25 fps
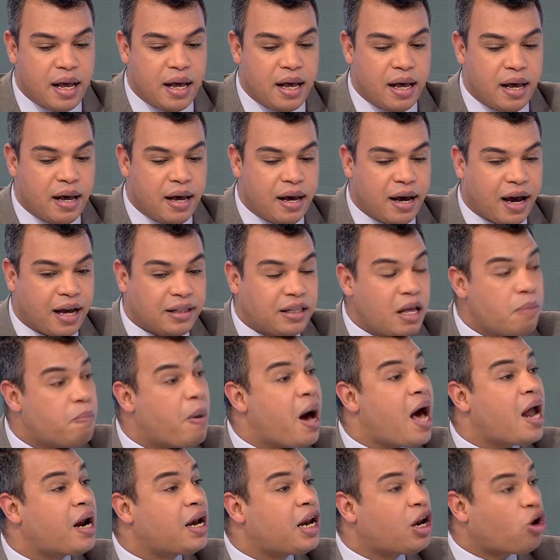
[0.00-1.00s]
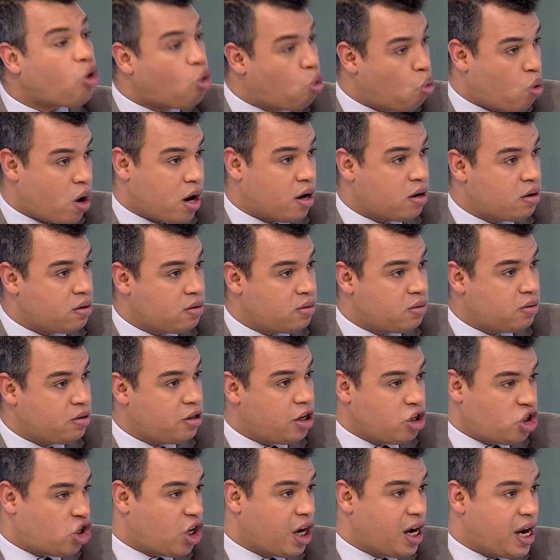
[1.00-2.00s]
آه، اختبار للقوة
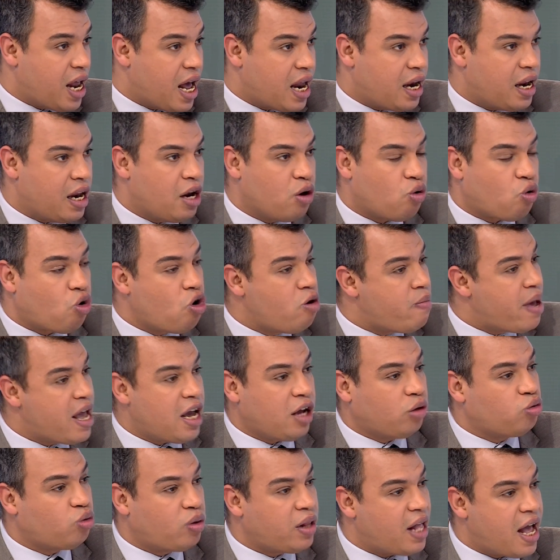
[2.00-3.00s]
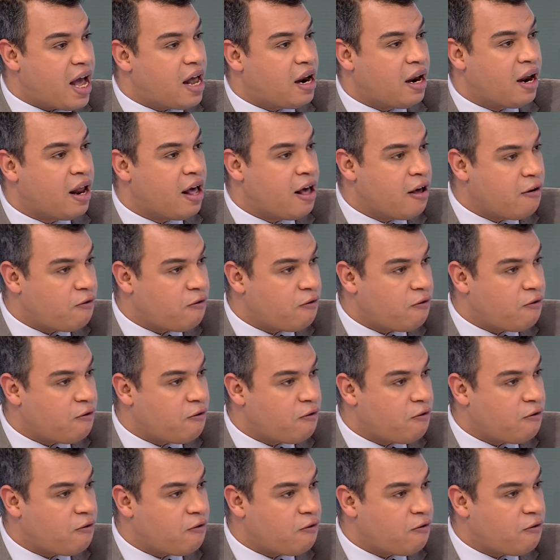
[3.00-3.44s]
يجري الآن لأنه كل ما يحدث الآن